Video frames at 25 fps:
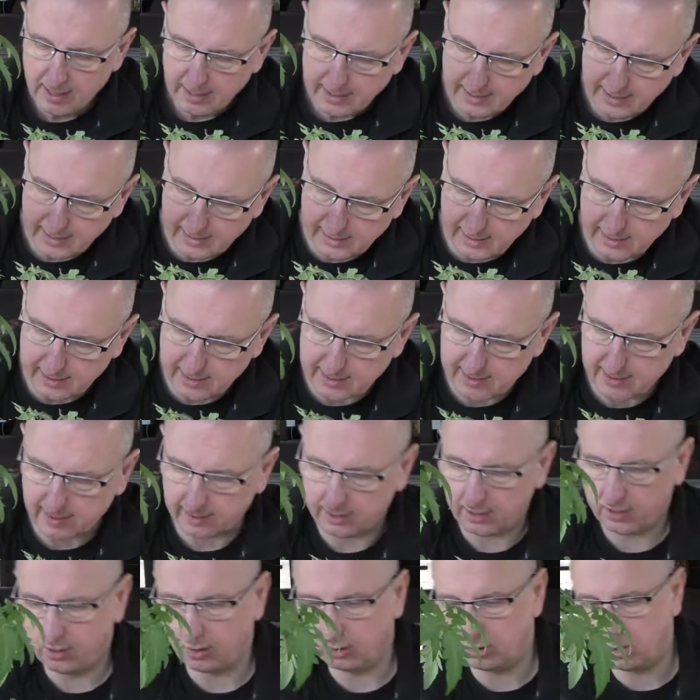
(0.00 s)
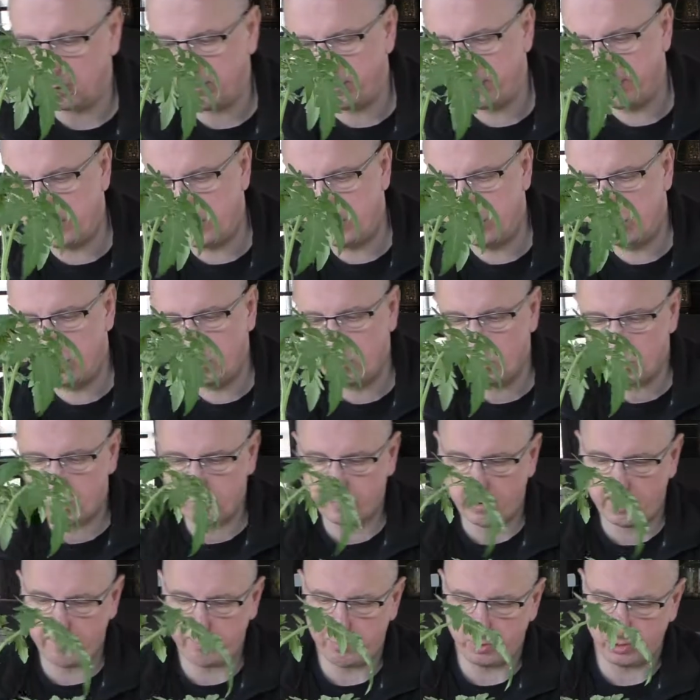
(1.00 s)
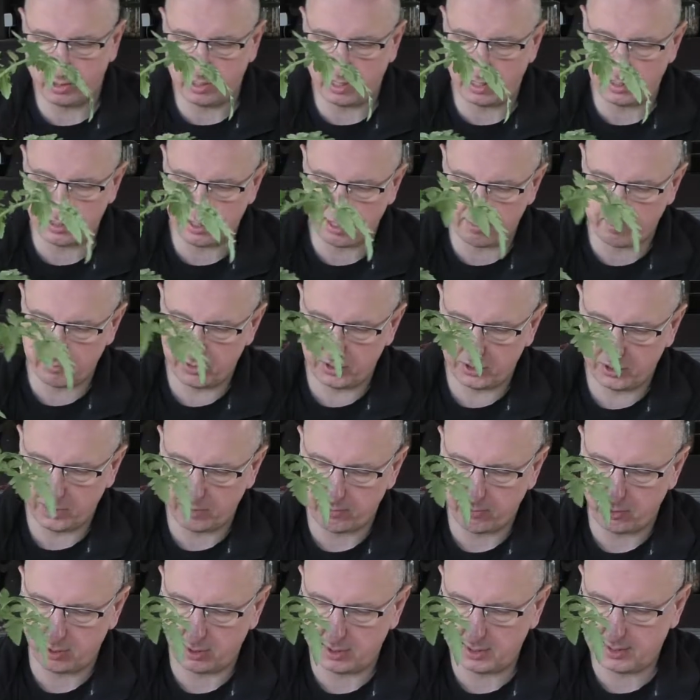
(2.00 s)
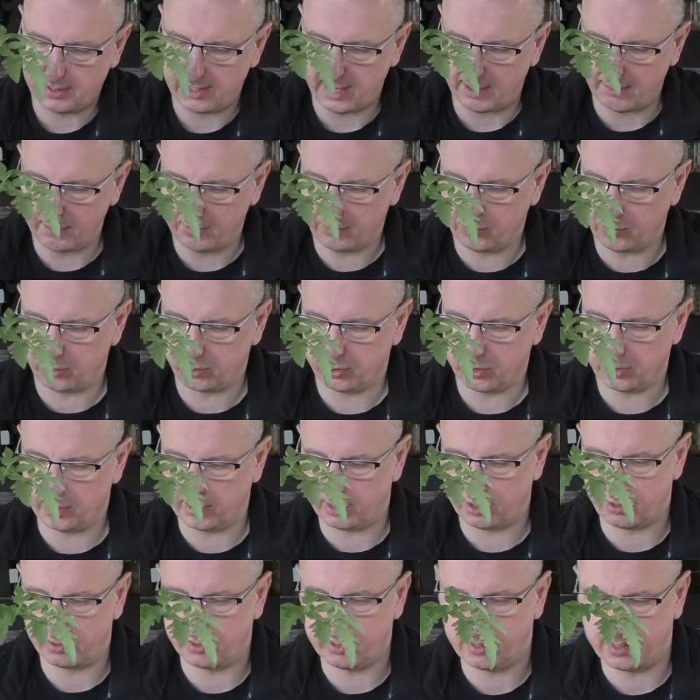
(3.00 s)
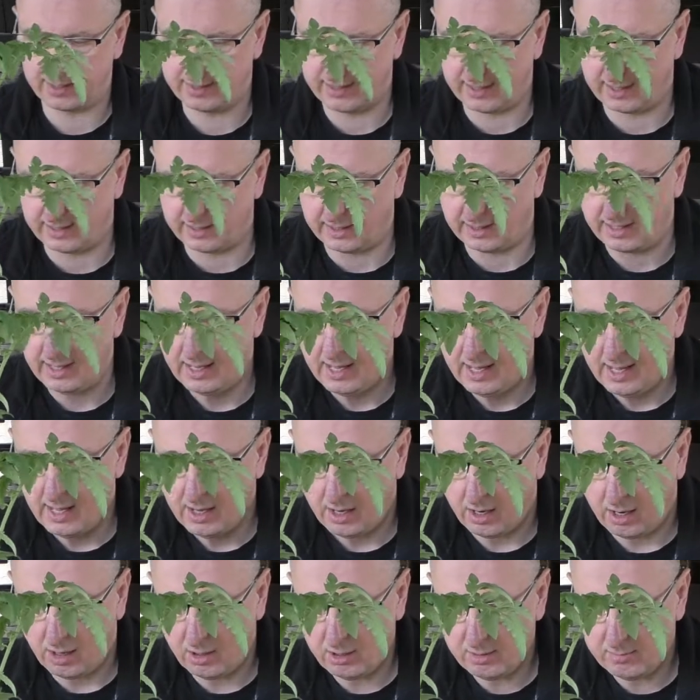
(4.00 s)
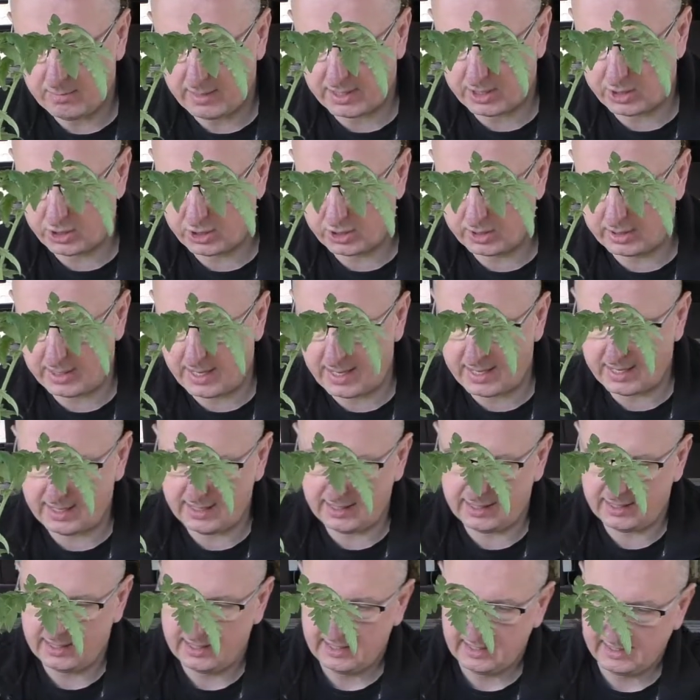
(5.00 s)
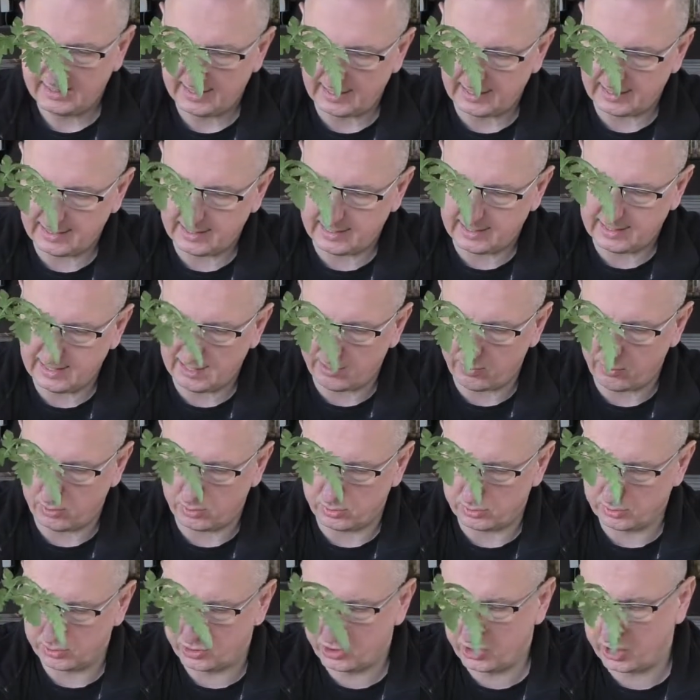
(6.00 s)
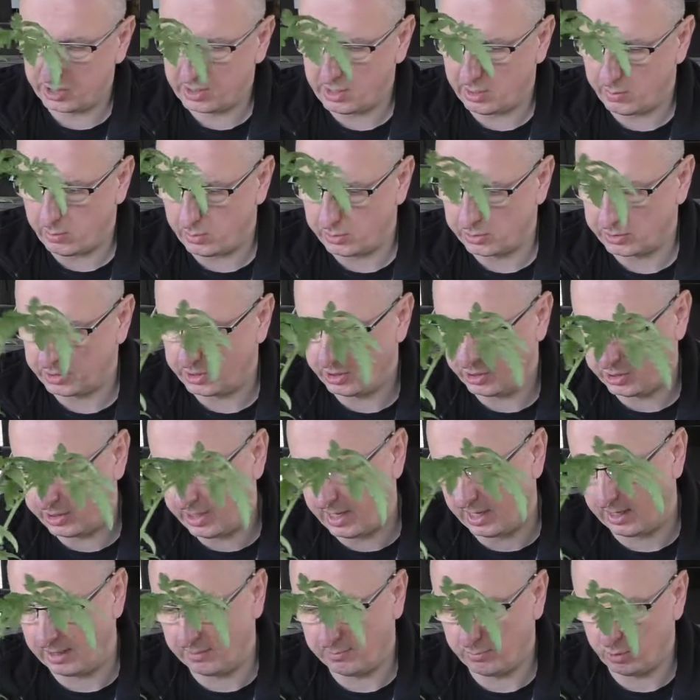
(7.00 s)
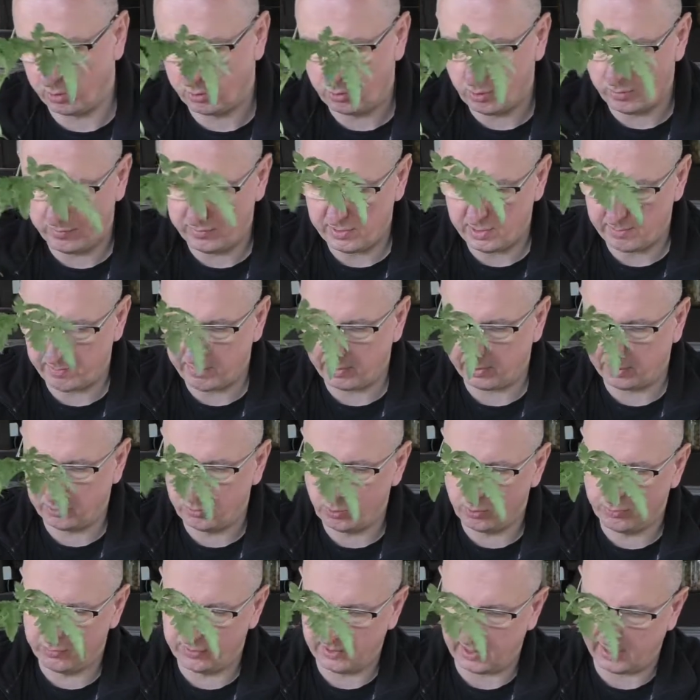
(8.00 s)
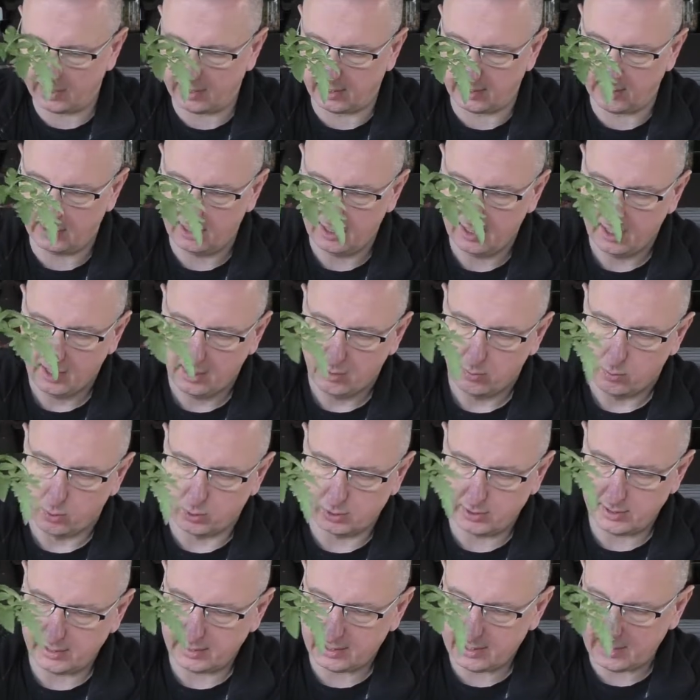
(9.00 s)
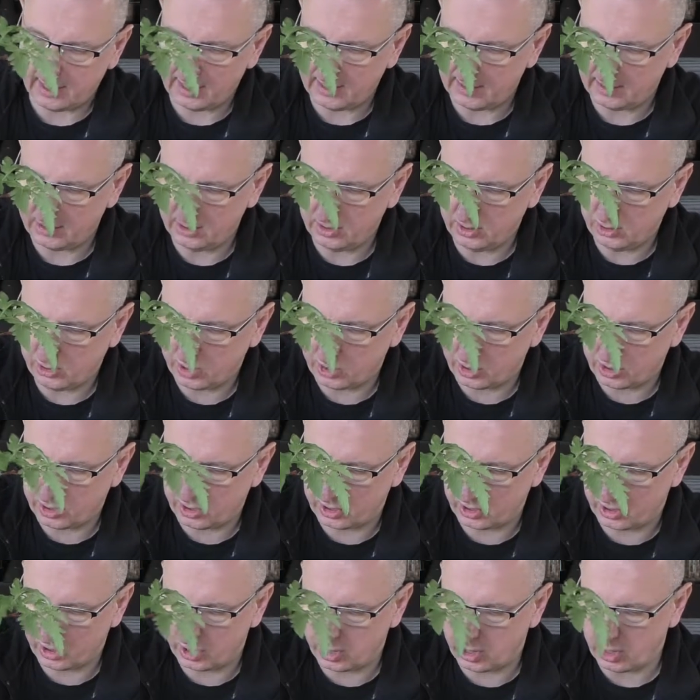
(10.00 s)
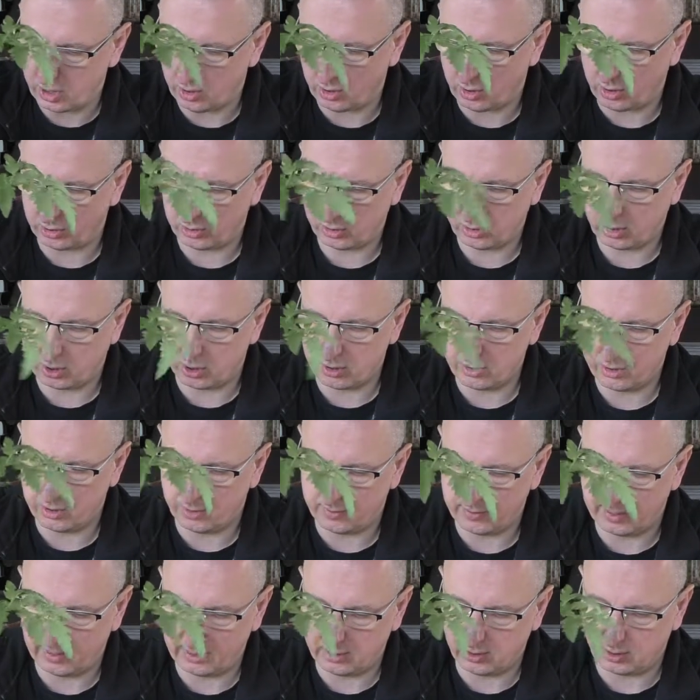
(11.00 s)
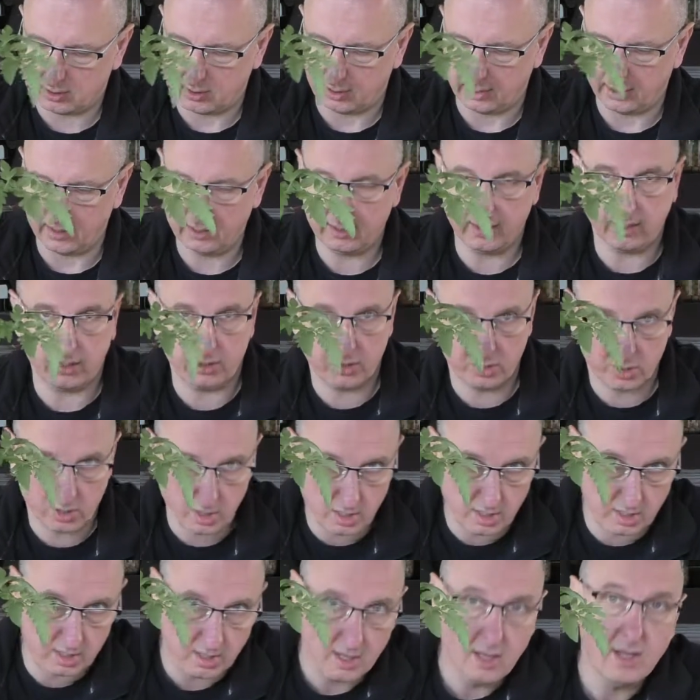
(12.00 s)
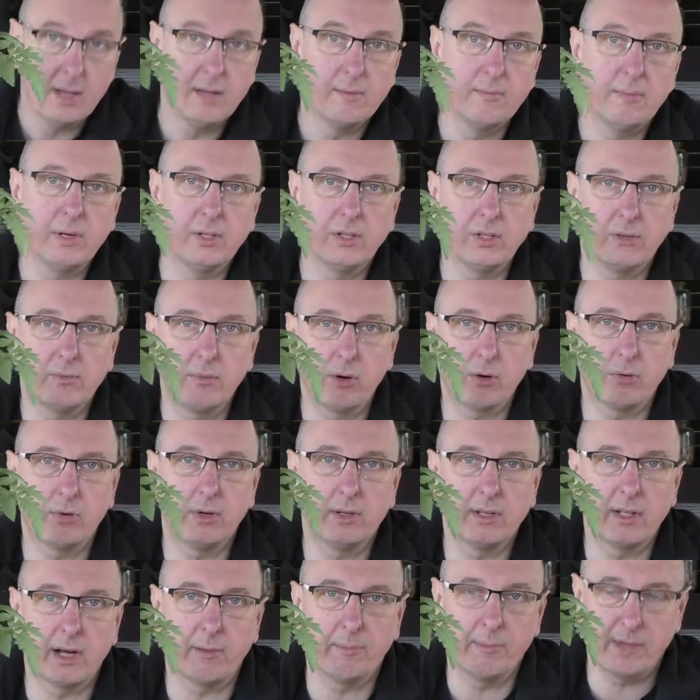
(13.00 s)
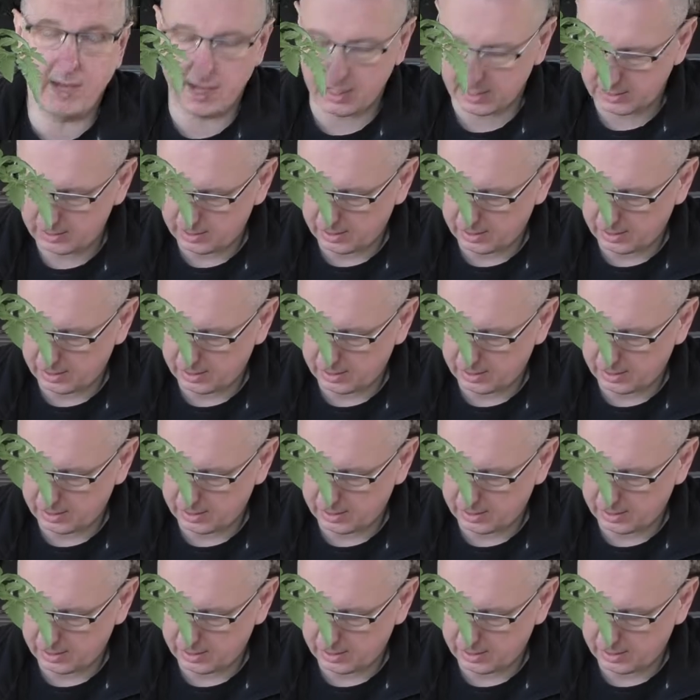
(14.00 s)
jeden jest taki gotowy, więc już Wam pokażę, abyście mogli sami wziąć się za rozsadzanie. On ma cztery takie gałązki, trzy gałązki, cztery, bo główny, główna łodyga i trzy odchodzą na dole. I te trzy będą mogły nam jak